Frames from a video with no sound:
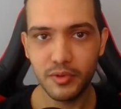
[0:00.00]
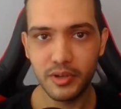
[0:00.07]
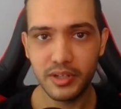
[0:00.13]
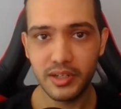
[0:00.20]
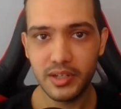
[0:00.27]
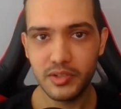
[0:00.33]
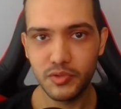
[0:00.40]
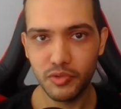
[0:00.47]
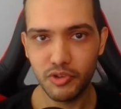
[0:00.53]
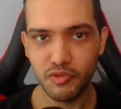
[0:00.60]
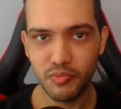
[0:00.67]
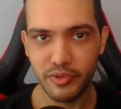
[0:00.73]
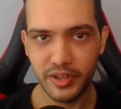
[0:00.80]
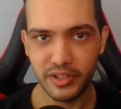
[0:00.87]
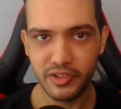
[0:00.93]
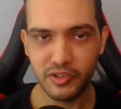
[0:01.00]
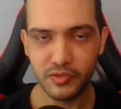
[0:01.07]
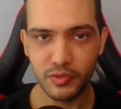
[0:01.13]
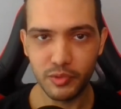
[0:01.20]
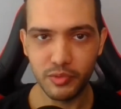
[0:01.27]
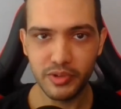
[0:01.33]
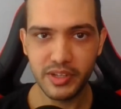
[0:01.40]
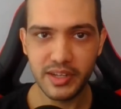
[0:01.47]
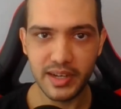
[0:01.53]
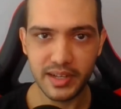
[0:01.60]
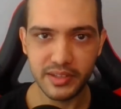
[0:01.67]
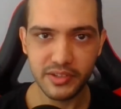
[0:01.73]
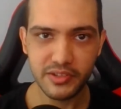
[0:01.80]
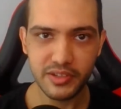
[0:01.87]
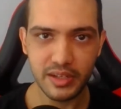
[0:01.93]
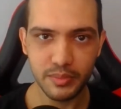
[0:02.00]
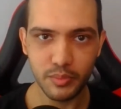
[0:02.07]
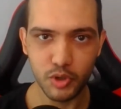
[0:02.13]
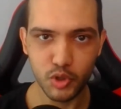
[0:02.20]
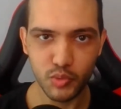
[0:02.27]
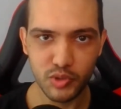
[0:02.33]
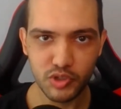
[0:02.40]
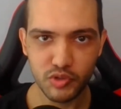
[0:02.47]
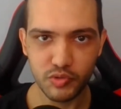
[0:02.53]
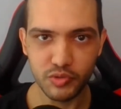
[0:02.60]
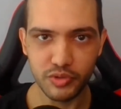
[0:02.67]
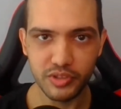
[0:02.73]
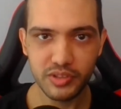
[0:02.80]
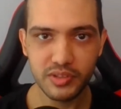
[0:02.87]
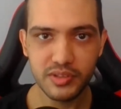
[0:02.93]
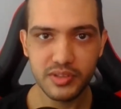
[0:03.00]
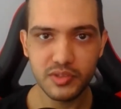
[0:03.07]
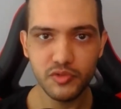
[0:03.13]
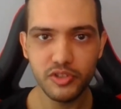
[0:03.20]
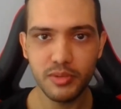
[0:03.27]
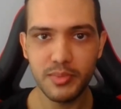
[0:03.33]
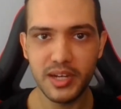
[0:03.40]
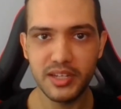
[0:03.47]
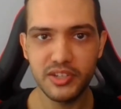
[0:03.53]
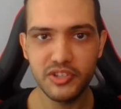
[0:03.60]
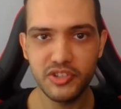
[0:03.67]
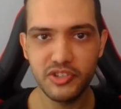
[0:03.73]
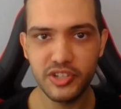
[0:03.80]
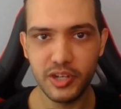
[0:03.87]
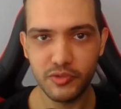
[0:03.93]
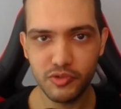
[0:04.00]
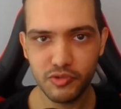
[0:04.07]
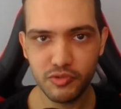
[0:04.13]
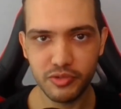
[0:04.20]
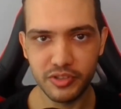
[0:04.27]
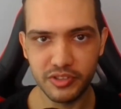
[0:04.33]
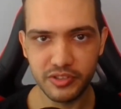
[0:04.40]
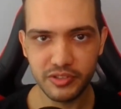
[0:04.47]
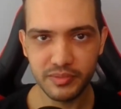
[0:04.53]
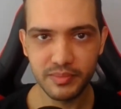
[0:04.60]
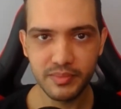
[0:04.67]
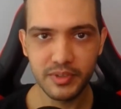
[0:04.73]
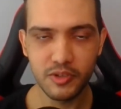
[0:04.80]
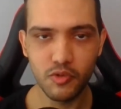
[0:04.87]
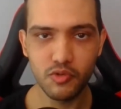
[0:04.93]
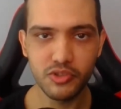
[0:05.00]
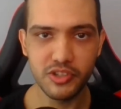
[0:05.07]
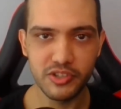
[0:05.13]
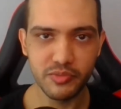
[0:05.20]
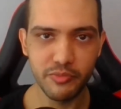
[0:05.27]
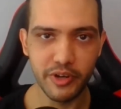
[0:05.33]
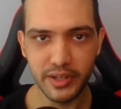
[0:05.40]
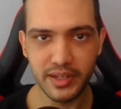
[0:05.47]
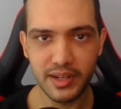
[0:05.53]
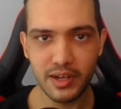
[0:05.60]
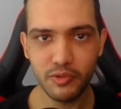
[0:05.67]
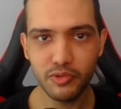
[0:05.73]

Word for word: fora as outras moedas que foram criadas após o Bitcoin, que são chamadas de altcoins, ou seja, moeda